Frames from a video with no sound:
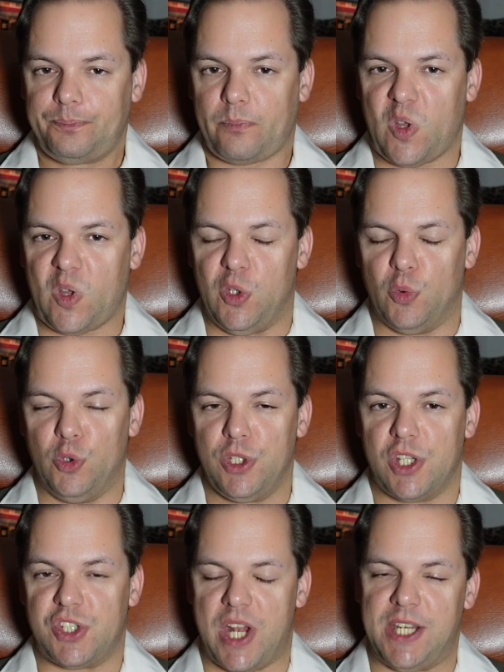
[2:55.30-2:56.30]

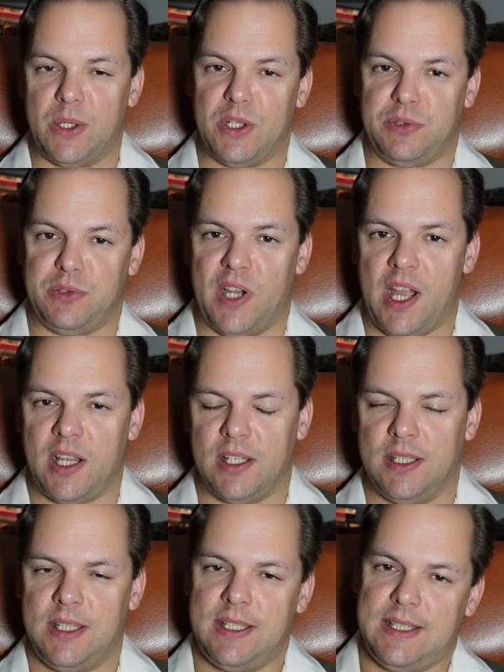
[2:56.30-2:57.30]
Nun stellt ihr euch die
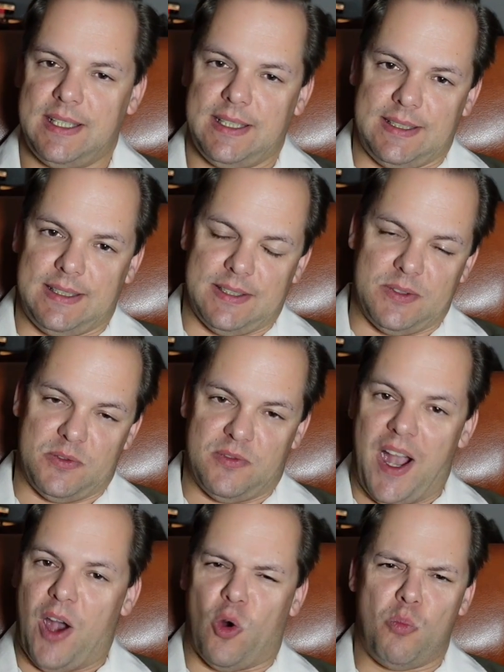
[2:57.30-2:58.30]
Frage,
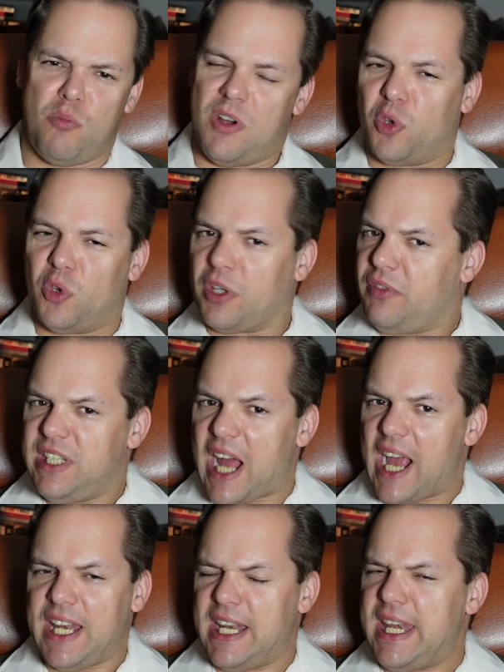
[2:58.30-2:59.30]
warum wurde wieder
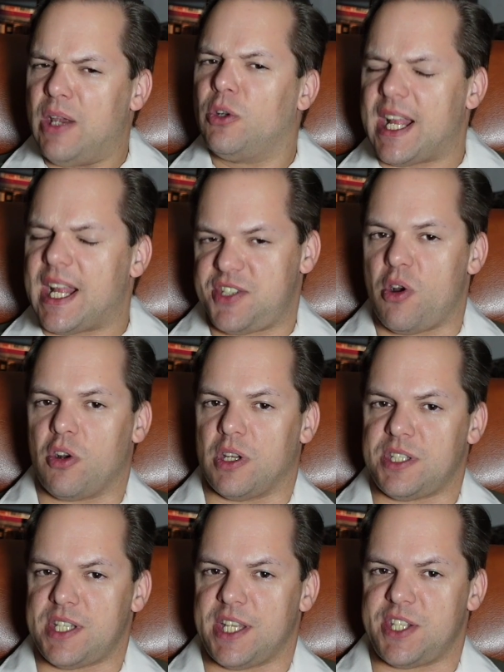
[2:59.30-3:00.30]
eine
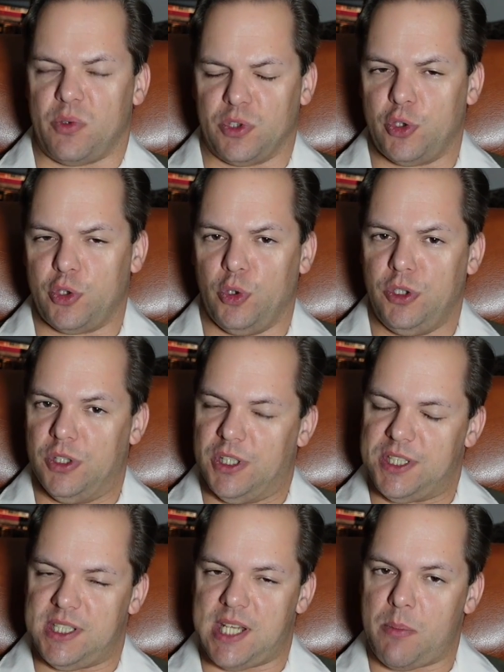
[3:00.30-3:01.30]
Neonazi-Organisation
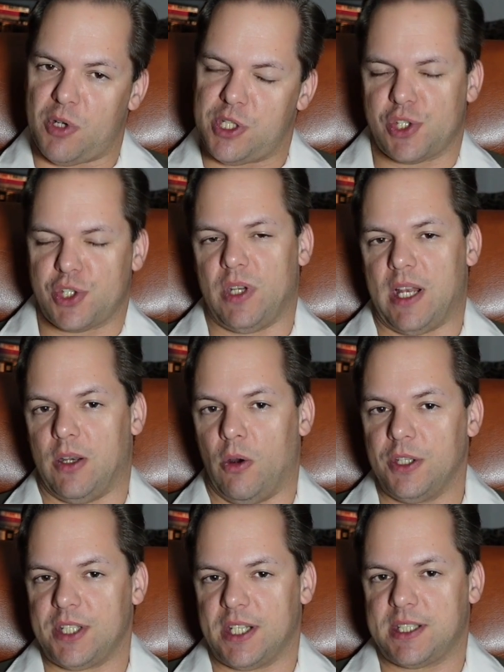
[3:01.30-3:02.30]
gegründet? Ich habe euch ja schon
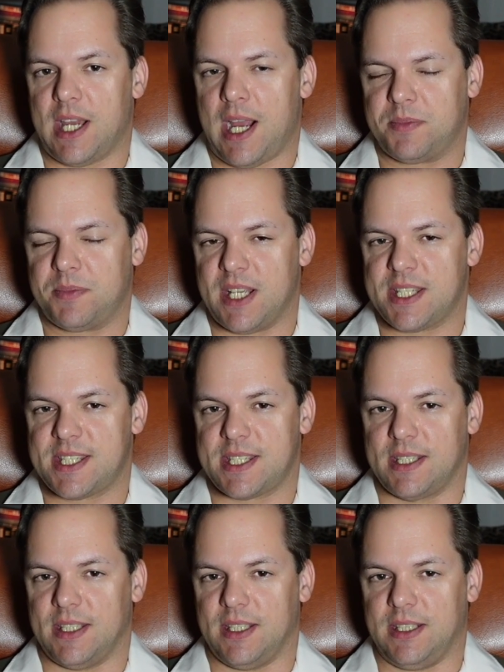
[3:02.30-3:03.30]
erläutert gehabt, dass äh, die